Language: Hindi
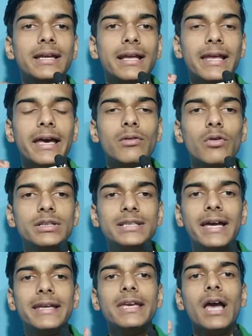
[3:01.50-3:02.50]
क्लियर वॉइस
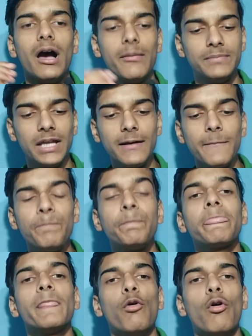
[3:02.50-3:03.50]
आएगी आप तक
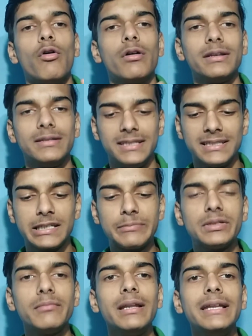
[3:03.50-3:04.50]
और डिस्क्रिप्शन
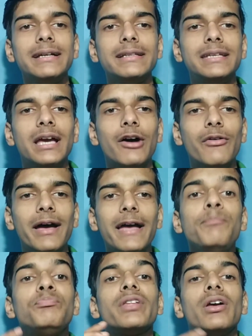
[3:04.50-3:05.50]
में लिंक दिया हुआ है
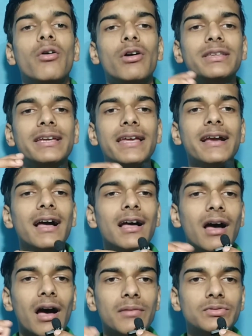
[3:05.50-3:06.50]
और देखिएगा
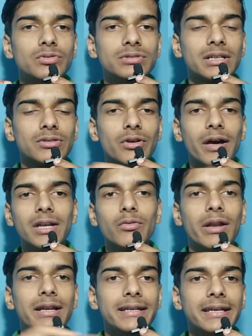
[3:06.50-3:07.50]
आप सुन सकते हो यार
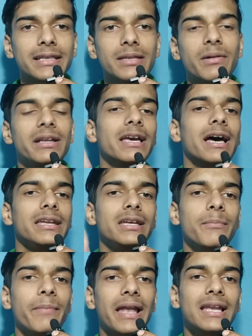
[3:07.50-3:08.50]
क्वालिटी कितनी बढ़िया आ रही है
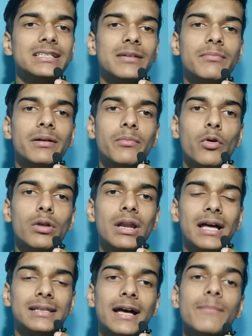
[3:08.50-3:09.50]
पहले जब मैं बोल रहा
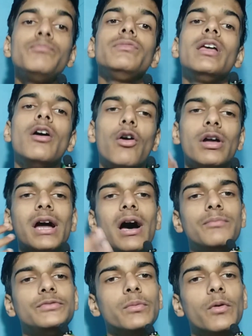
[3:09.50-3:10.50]
था और अब
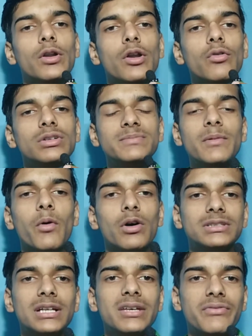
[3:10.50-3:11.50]
जो बोल रहा हूँ इसमें बहुत सा
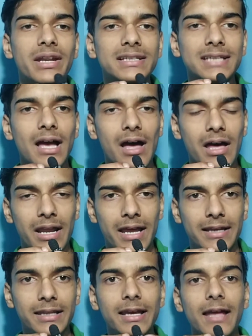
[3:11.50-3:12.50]
डिफरेंस आ रहा है
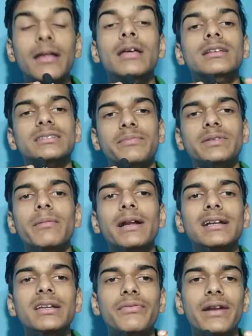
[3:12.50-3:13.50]
ठीक है सबसे बड़ा
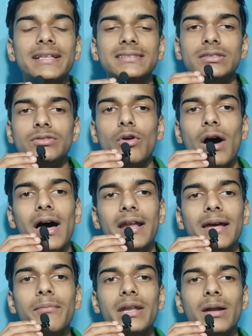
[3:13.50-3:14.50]
डिफरेंस तो आ रहा है
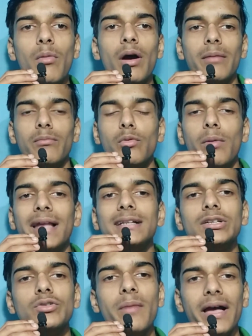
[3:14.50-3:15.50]
मेरा मोबाइल का
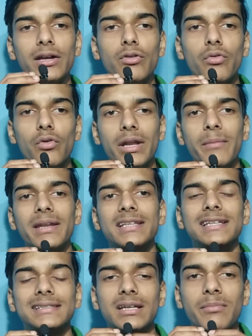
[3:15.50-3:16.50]
जो माइक्रोफोन है मैंने
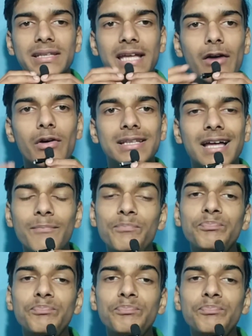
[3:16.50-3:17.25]
जैसे कि बताया हुआ था